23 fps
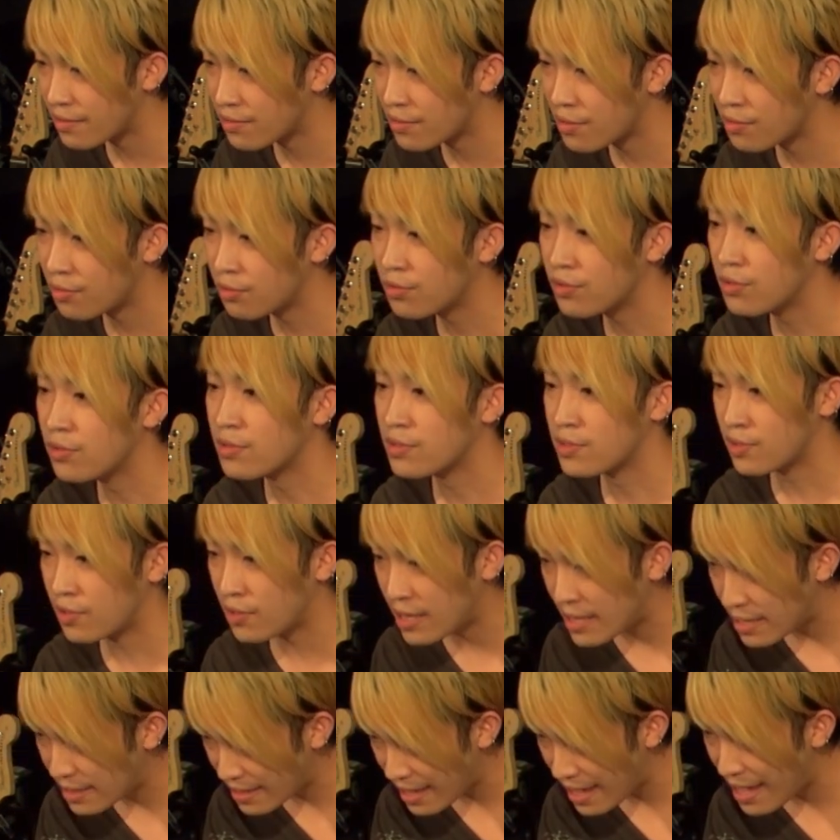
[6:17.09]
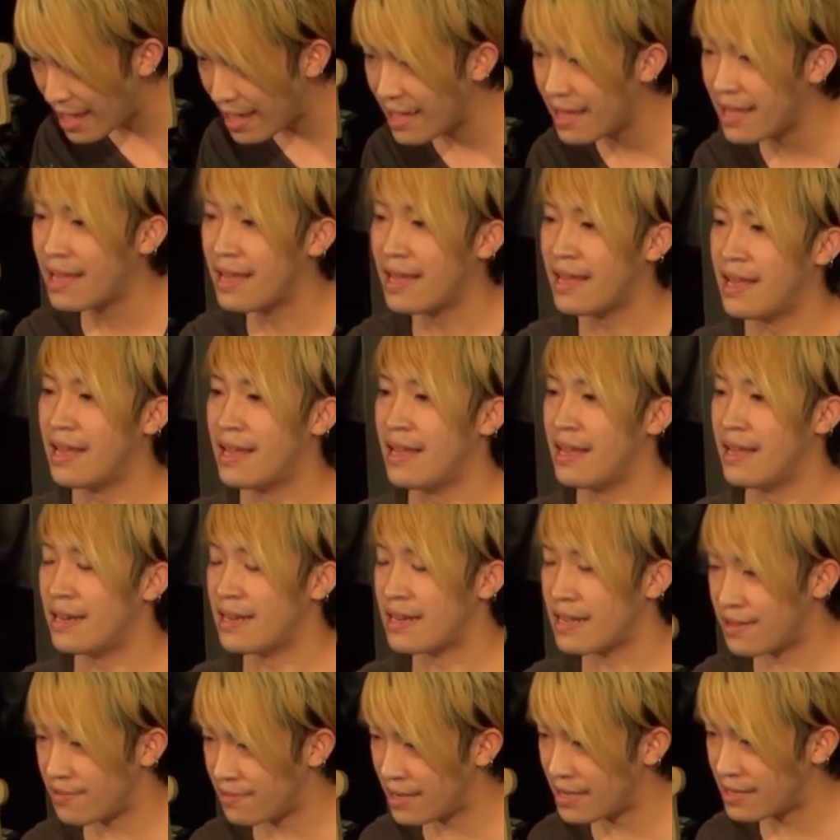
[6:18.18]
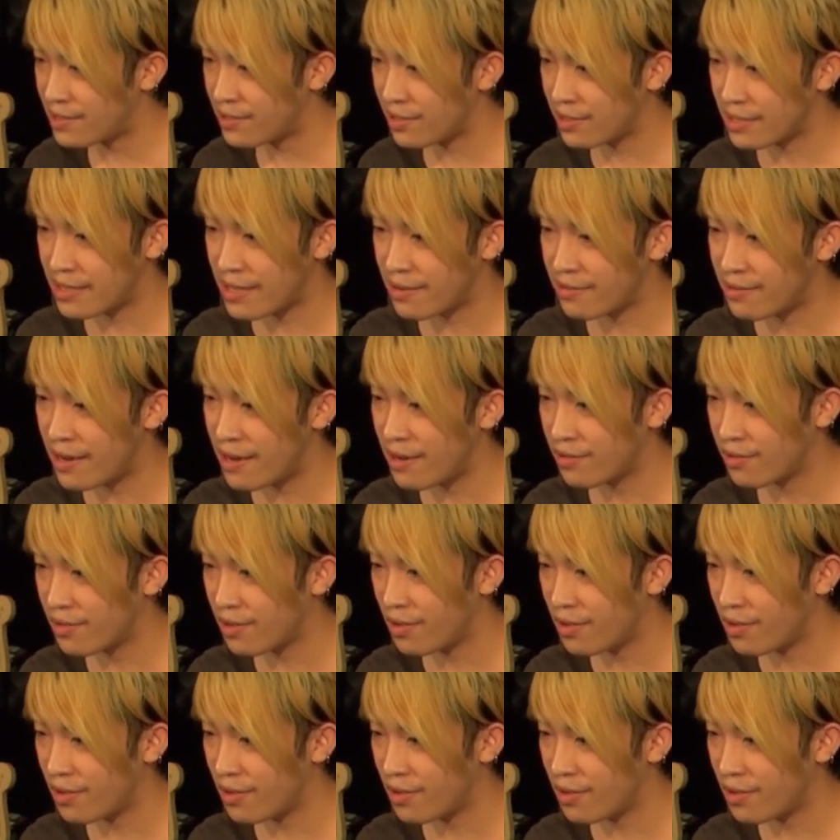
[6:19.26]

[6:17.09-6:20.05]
ということを添えてリクエストしてくれる